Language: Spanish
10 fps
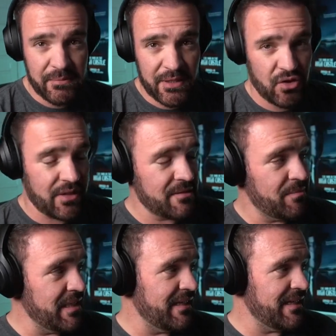versiones
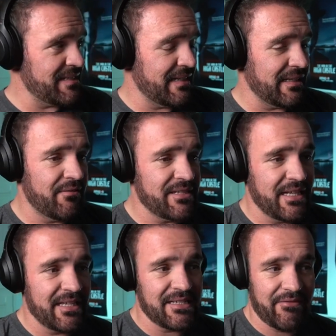míticas que tal vez
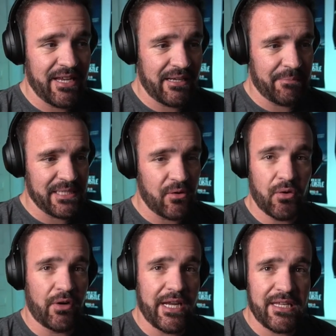nadie sabía qué pasaron
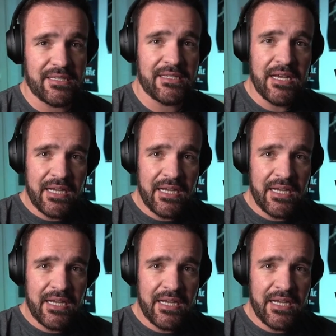con ellas